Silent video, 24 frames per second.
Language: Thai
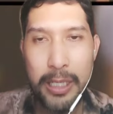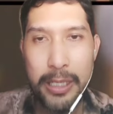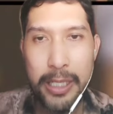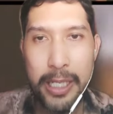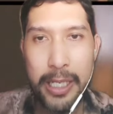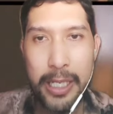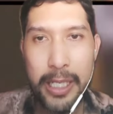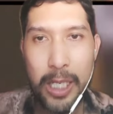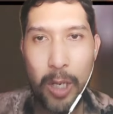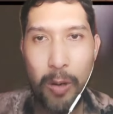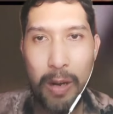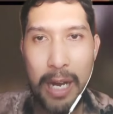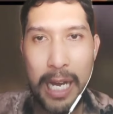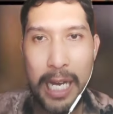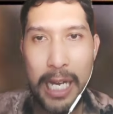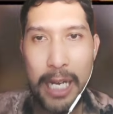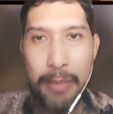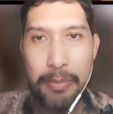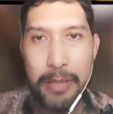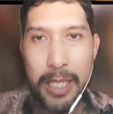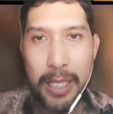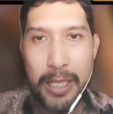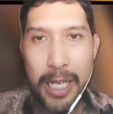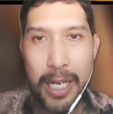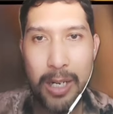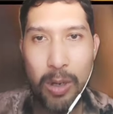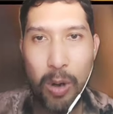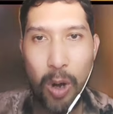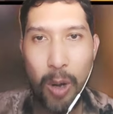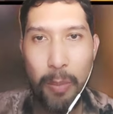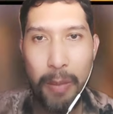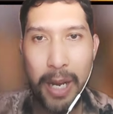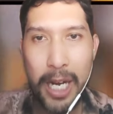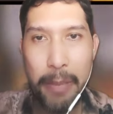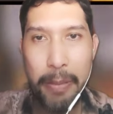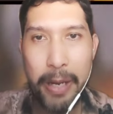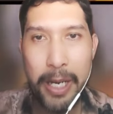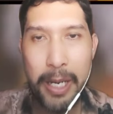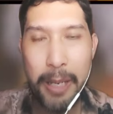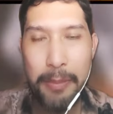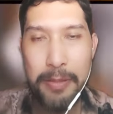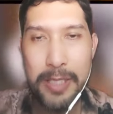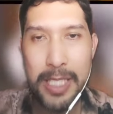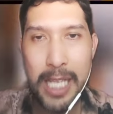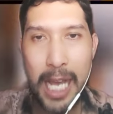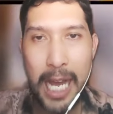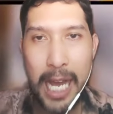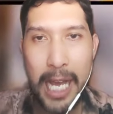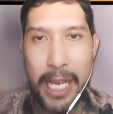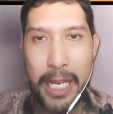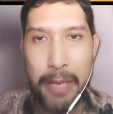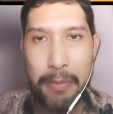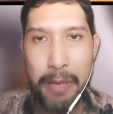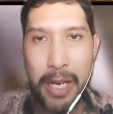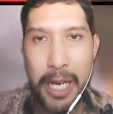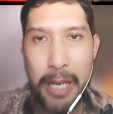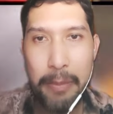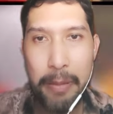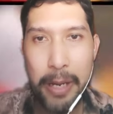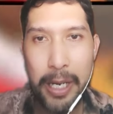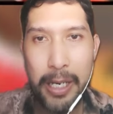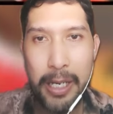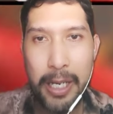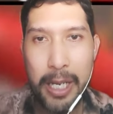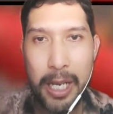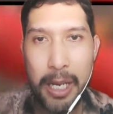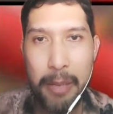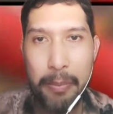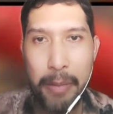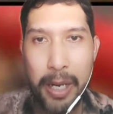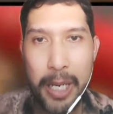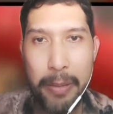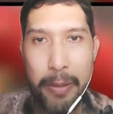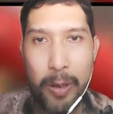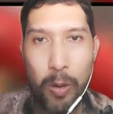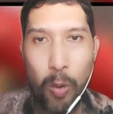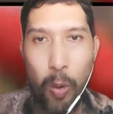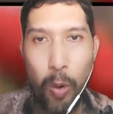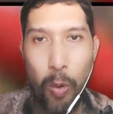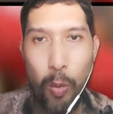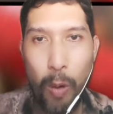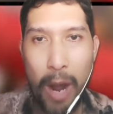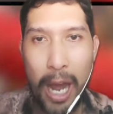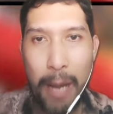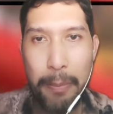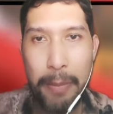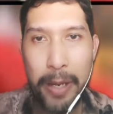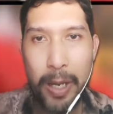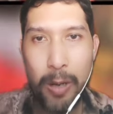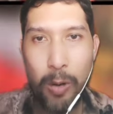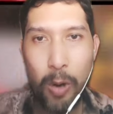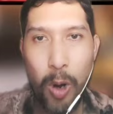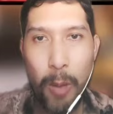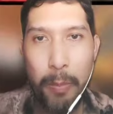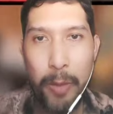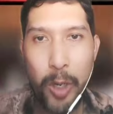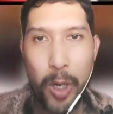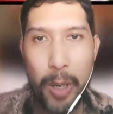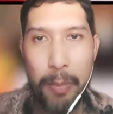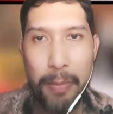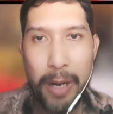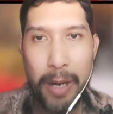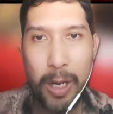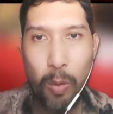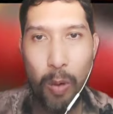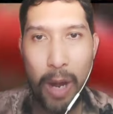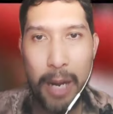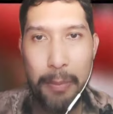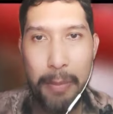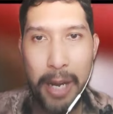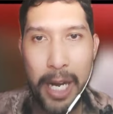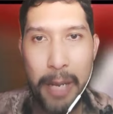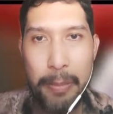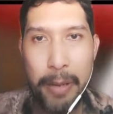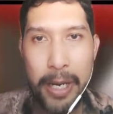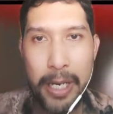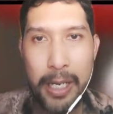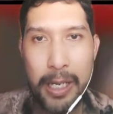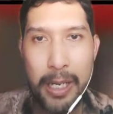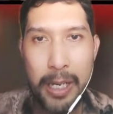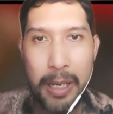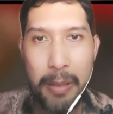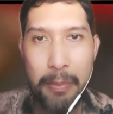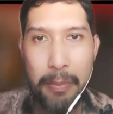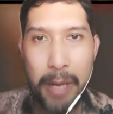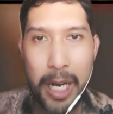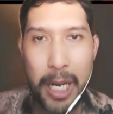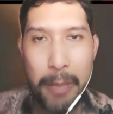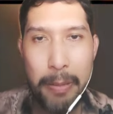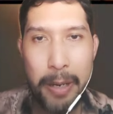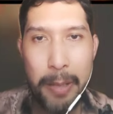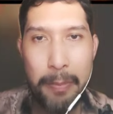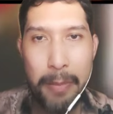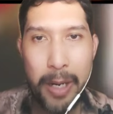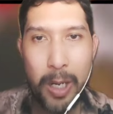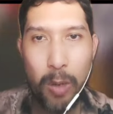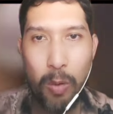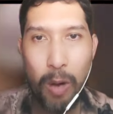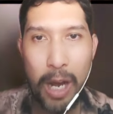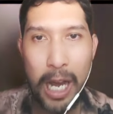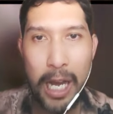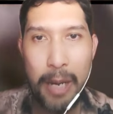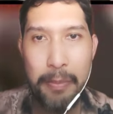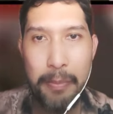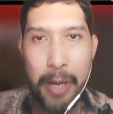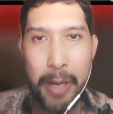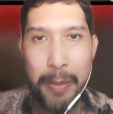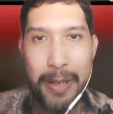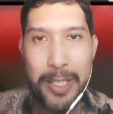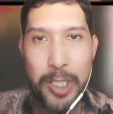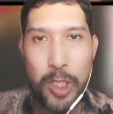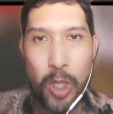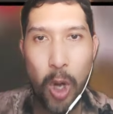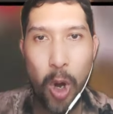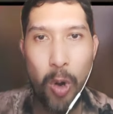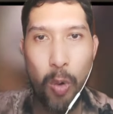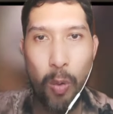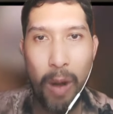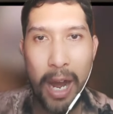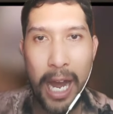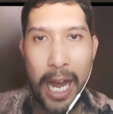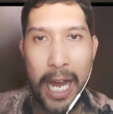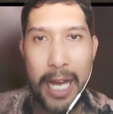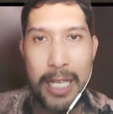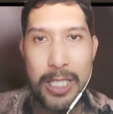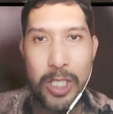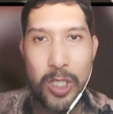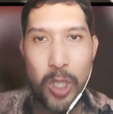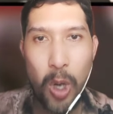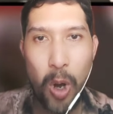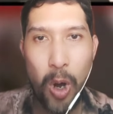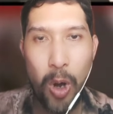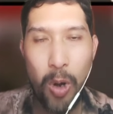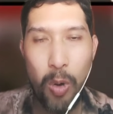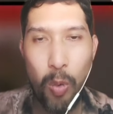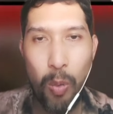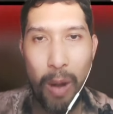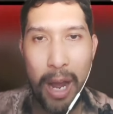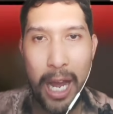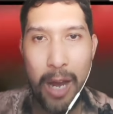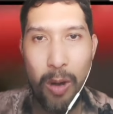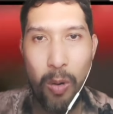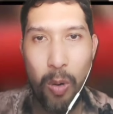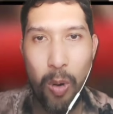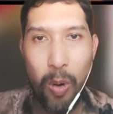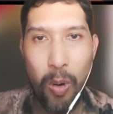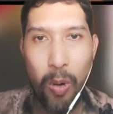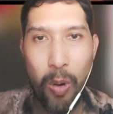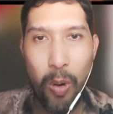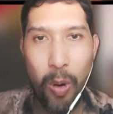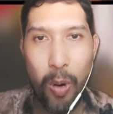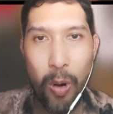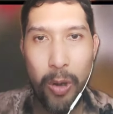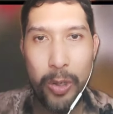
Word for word: เดินเข้ามาครับทางด้านของมาเลเพชรครับซ้ายเข้ามาเลเพชรมาเลเพชรหัวขวาไปคล้องไปหน่อยหมัดขวามาเลเพชรมาเลเพชรหมัดขวามาเลเพชรศอกขวาศอกขวา โอ้โห